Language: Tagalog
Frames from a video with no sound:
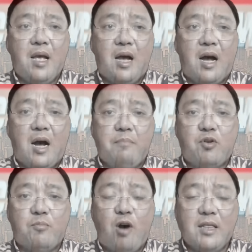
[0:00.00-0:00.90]
um,
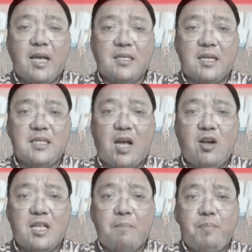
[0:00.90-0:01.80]
Romualdez at saka yung
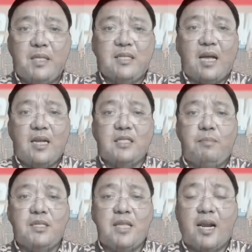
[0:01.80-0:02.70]
kanyang pinsan na si
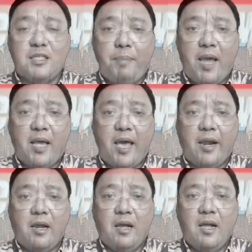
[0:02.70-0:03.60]
Mr.
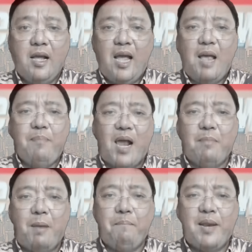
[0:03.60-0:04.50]
Speaker, eh para
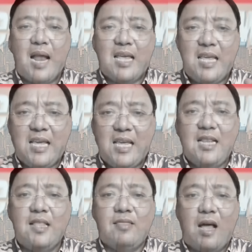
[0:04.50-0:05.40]
bang
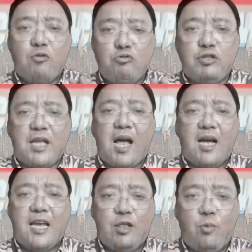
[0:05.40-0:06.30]
pinaiinit na kusa
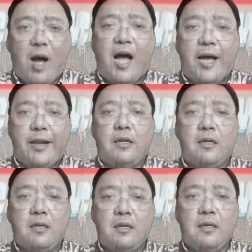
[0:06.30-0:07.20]
ang hidwaan
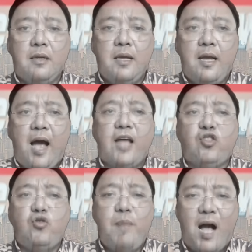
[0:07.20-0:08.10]

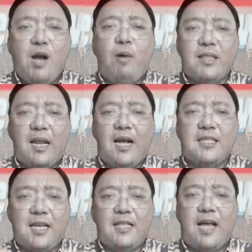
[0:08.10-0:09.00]
at gumagawa talaga
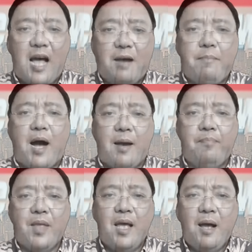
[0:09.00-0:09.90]
sila ng hakbang
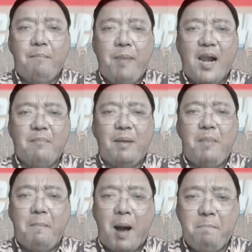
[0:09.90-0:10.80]
para ba
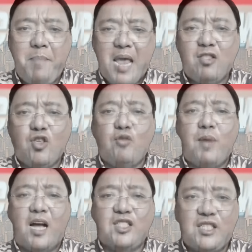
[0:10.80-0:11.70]
mababait yung
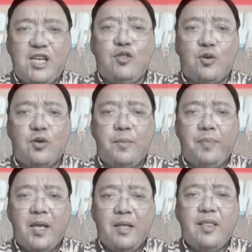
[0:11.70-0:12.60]
mga Chino
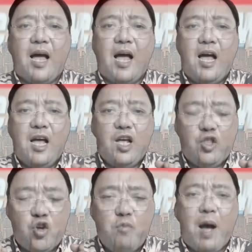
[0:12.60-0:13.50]
na
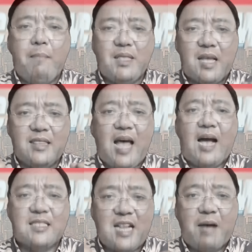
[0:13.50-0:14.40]
gumamit ng
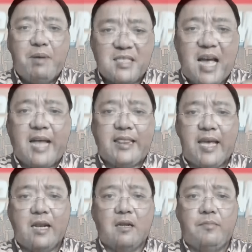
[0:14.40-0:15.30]
dahas laban sa
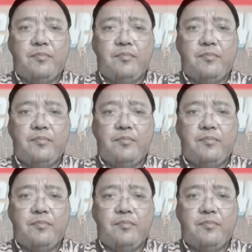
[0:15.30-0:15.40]
atin.